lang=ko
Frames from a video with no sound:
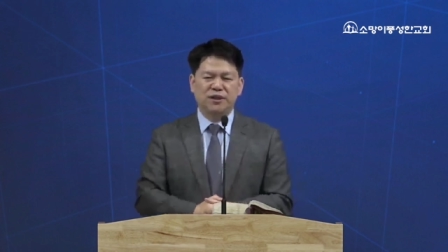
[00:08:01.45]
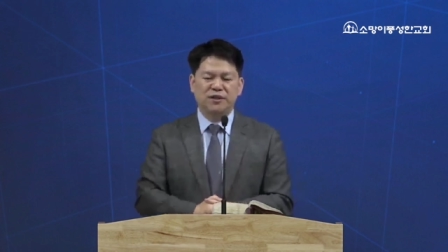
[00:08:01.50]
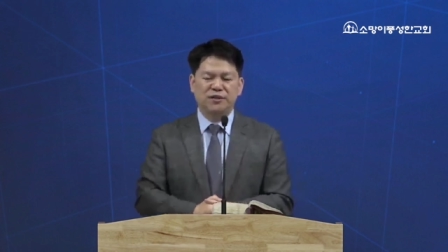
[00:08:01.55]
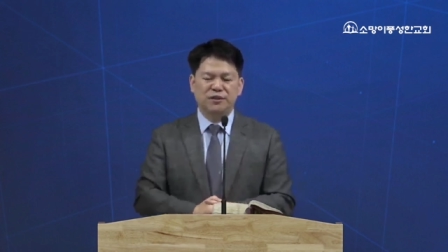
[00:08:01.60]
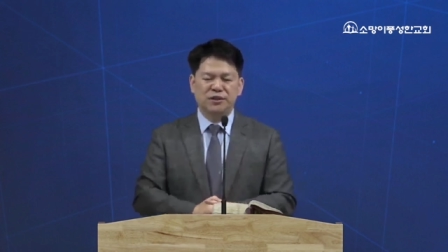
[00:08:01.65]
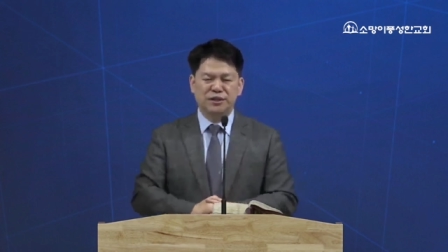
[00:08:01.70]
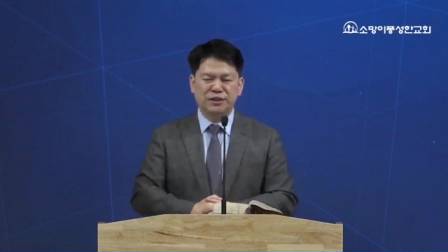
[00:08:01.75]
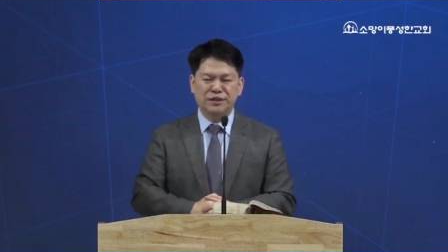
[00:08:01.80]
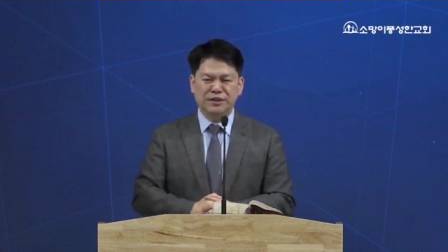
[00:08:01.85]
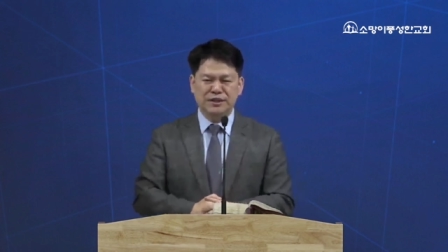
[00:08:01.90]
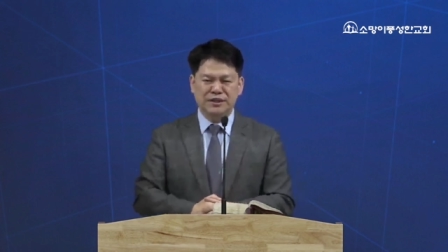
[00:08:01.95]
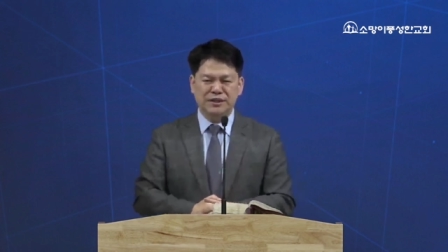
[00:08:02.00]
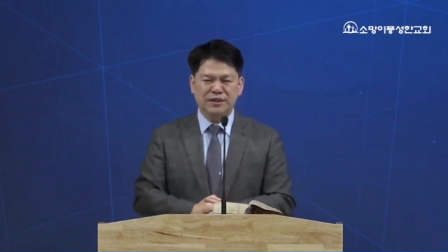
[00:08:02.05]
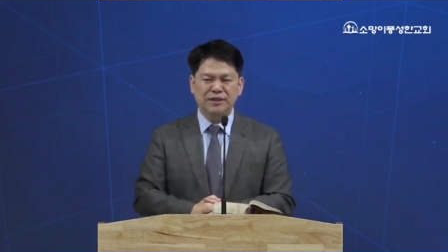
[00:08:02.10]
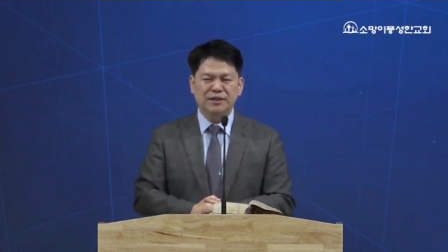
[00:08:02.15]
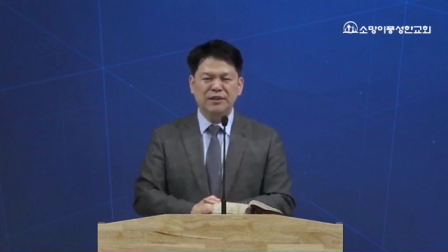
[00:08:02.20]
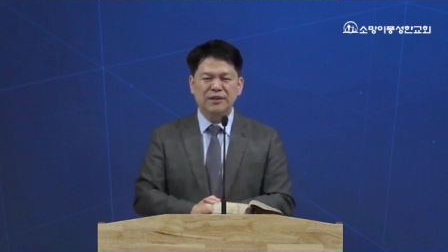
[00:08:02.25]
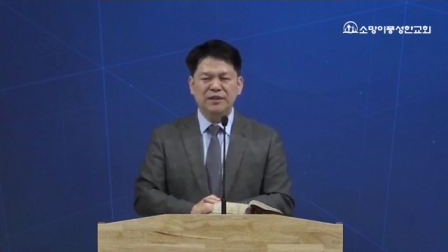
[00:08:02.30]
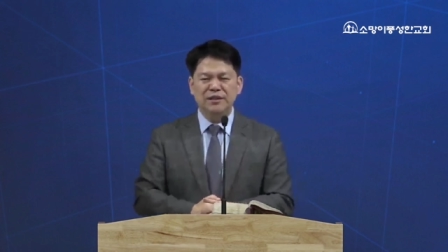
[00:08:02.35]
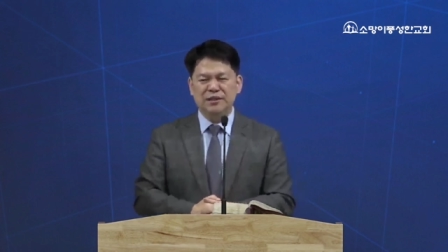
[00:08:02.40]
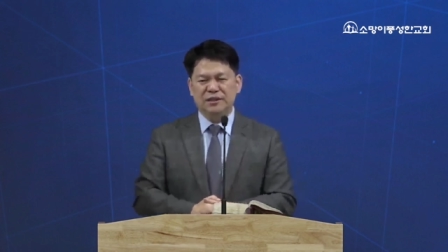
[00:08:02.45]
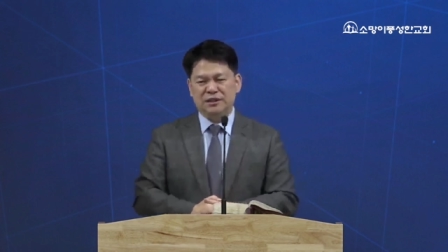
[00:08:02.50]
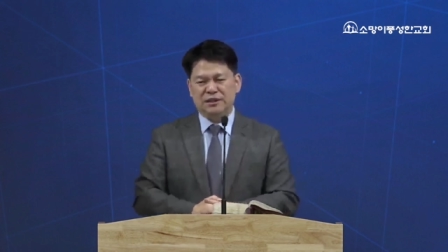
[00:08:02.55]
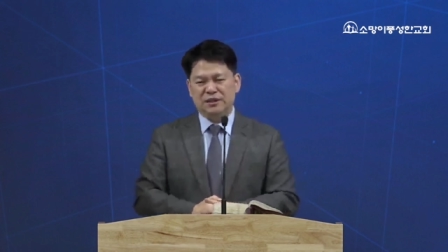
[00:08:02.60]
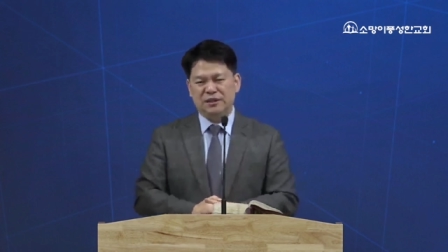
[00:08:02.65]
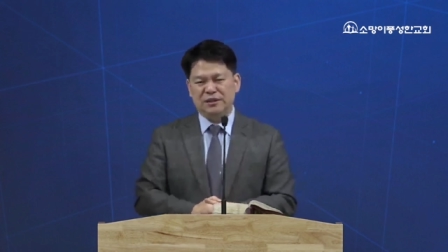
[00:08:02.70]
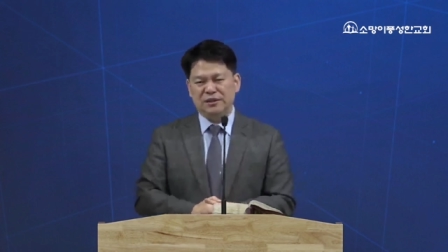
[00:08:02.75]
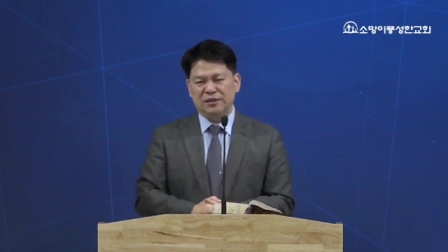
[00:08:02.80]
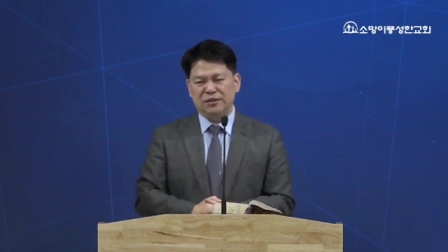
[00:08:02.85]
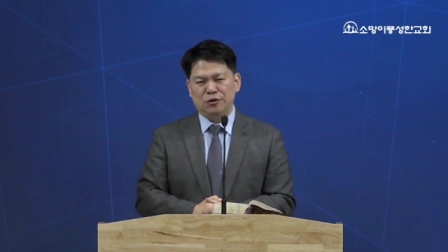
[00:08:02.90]
그것은
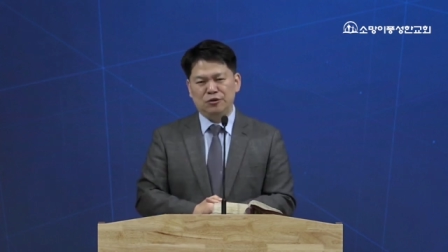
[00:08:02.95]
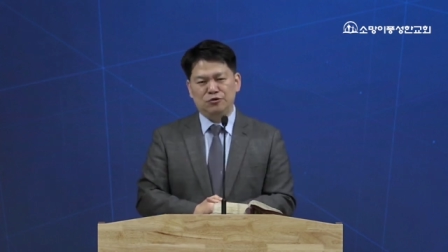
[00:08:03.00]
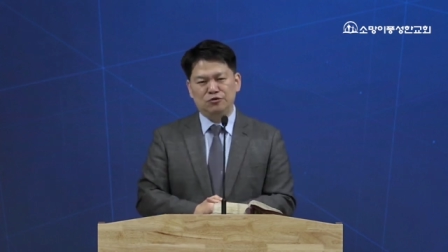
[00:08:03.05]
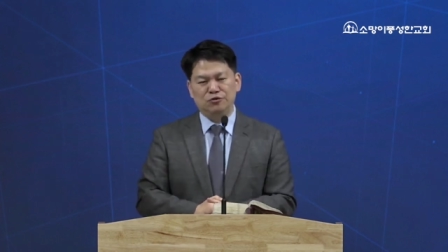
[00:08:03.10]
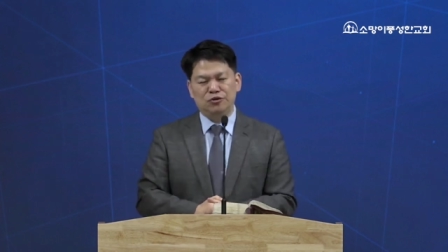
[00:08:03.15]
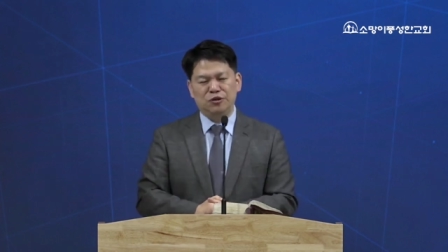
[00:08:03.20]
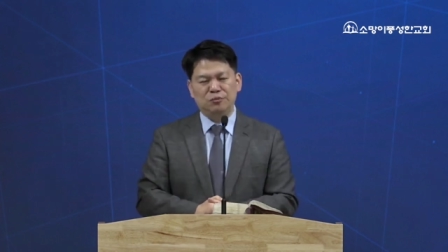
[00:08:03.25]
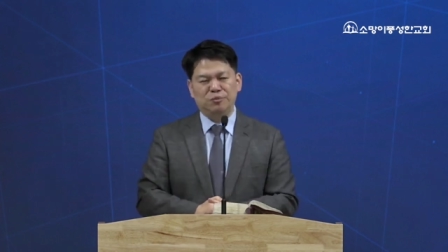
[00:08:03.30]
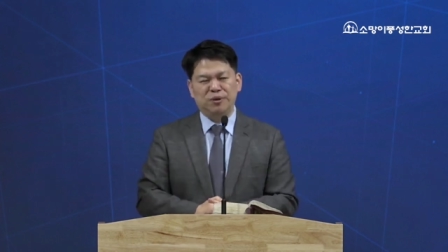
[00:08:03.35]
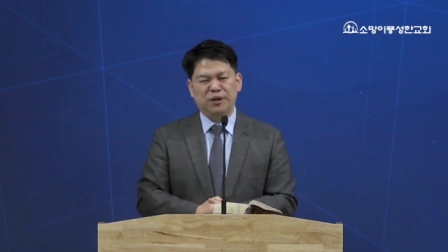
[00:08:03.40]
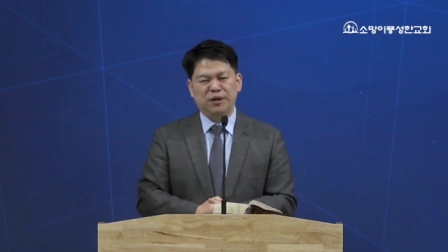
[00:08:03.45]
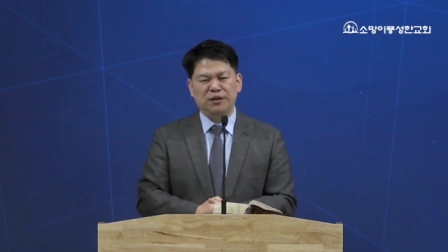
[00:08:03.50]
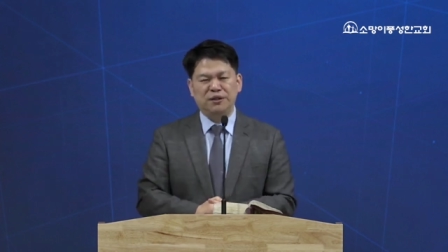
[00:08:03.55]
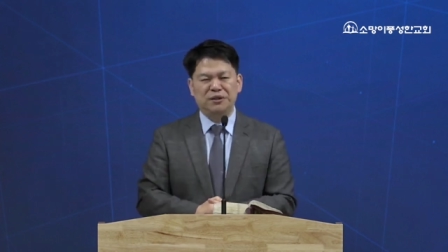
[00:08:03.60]
12지파의 아,